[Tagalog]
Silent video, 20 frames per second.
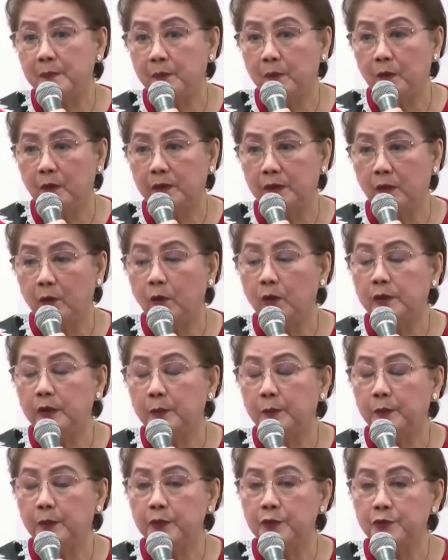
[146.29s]
people, the
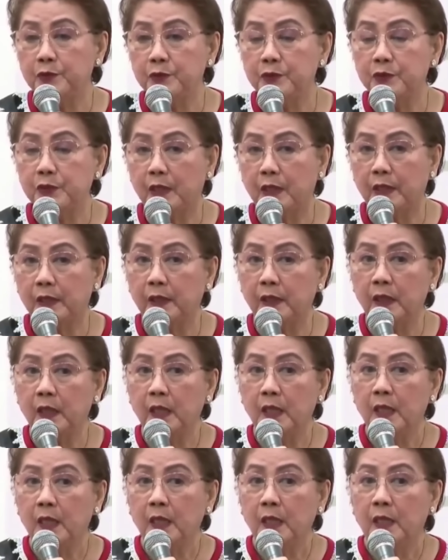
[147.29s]
older persons are,